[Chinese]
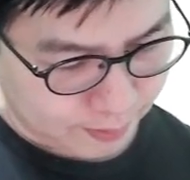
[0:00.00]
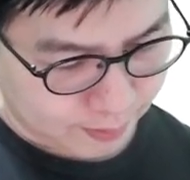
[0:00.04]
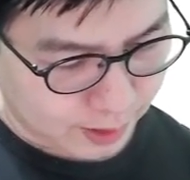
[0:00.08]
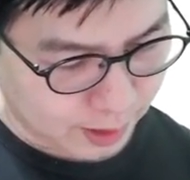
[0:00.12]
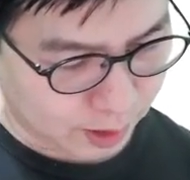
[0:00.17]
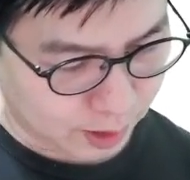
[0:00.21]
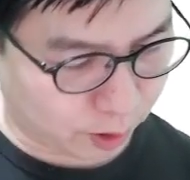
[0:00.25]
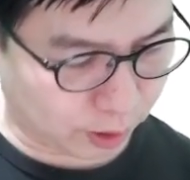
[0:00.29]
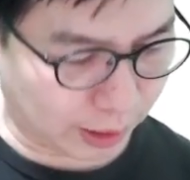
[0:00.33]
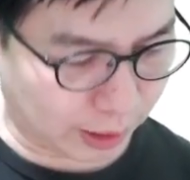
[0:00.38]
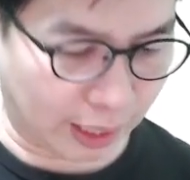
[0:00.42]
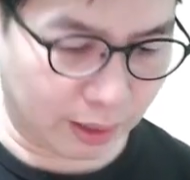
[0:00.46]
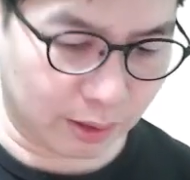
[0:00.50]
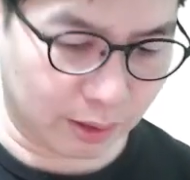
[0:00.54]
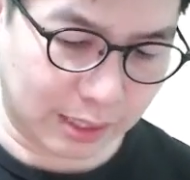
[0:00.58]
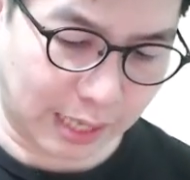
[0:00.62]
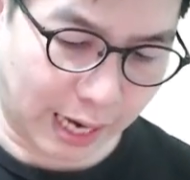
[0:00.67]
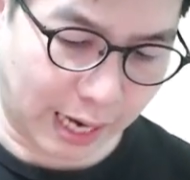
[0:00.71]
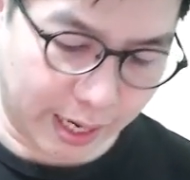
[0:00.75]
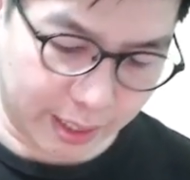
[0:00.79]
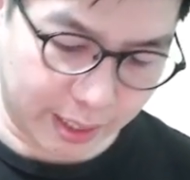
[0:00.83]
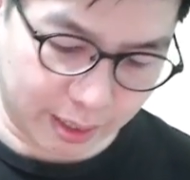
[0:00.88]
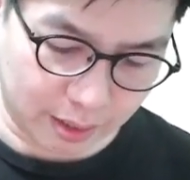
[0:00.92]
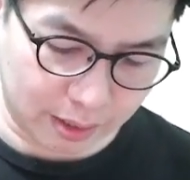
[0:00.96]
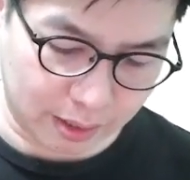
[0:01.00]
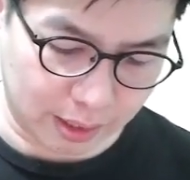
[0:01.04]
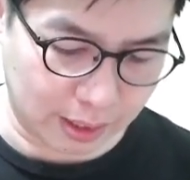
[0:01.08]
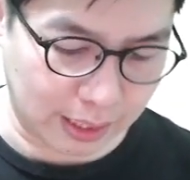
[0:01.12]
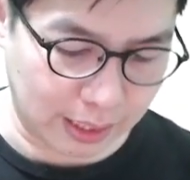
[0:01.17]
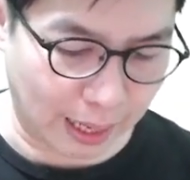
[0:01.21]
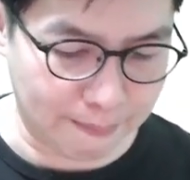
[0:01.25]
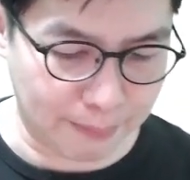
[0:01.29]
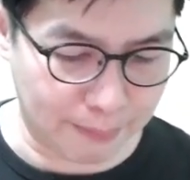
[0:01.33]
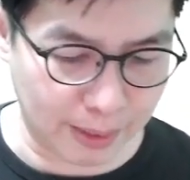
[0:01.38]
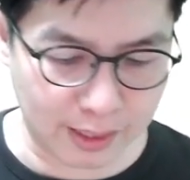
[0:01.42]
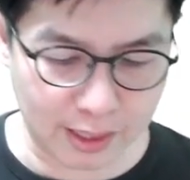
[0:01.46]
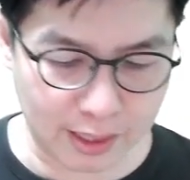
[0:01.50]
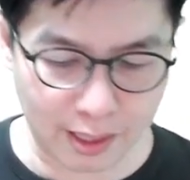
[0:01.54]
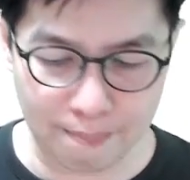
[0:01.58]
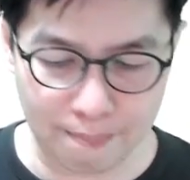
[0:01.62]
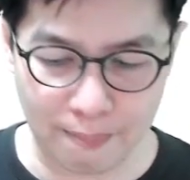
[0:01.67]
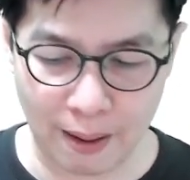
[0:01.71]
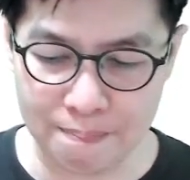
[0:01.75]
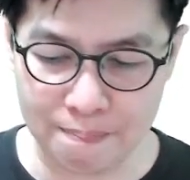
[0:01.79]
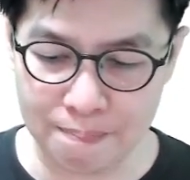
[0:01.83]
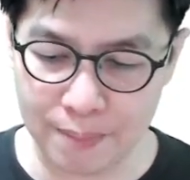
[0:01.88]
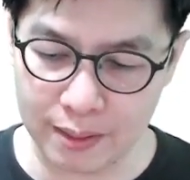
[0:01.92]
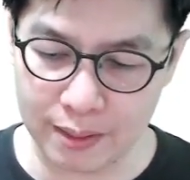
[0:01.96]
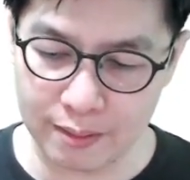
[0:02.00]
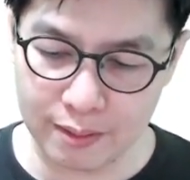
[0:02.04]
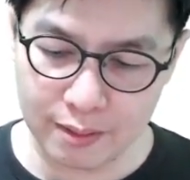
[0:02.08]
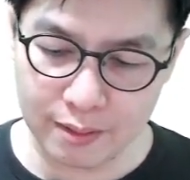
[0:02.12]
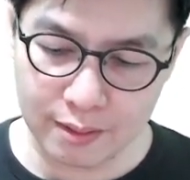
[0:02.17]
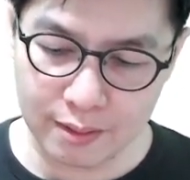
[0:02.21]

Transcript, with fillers: 那我刚刚查一个子弹笔记的版本。